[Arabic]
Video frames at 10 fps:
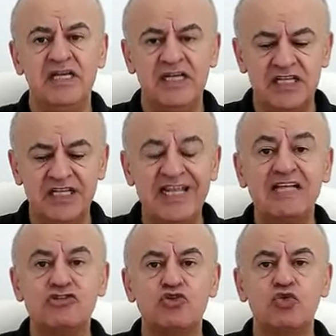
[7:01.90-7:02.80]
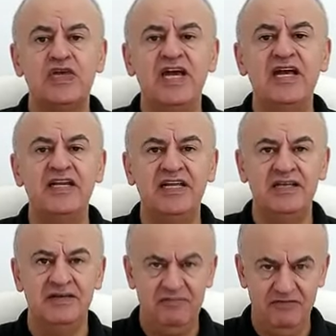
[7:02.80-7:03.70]
ارتداد سكاني
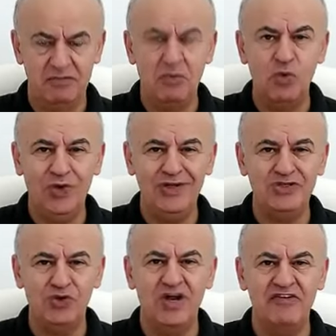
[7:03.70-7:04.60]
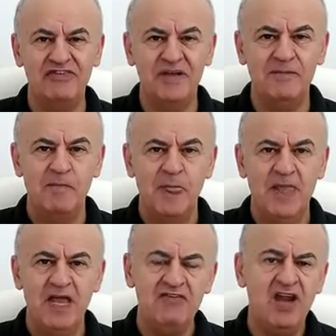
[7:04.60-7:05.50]
في موضوع الجغرافيا
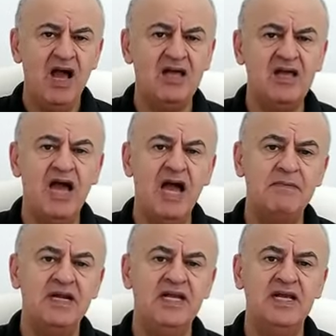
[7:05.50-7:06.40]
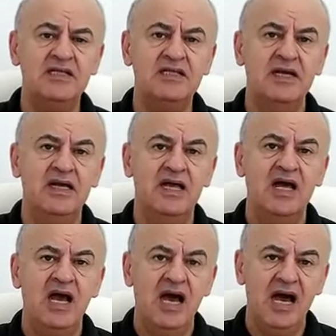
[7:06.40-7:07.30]
هي في الحقيقة عملية
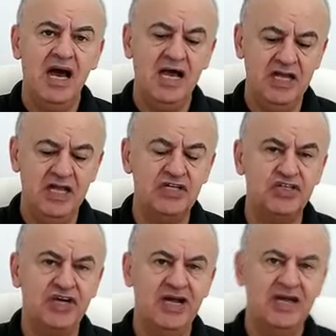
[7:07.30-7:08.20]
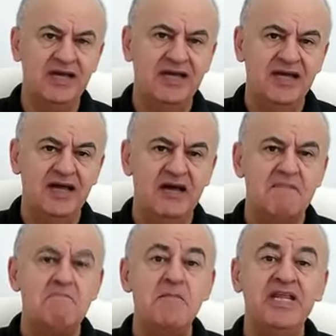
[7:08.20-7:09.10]
الهجرة
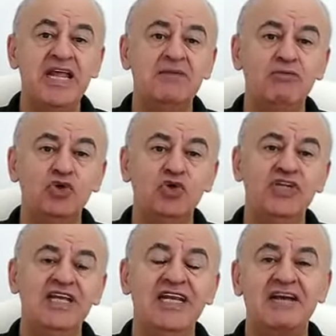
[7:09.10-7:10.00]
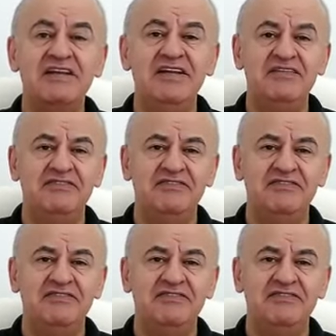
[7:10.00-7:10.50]
من المدن إلى الريف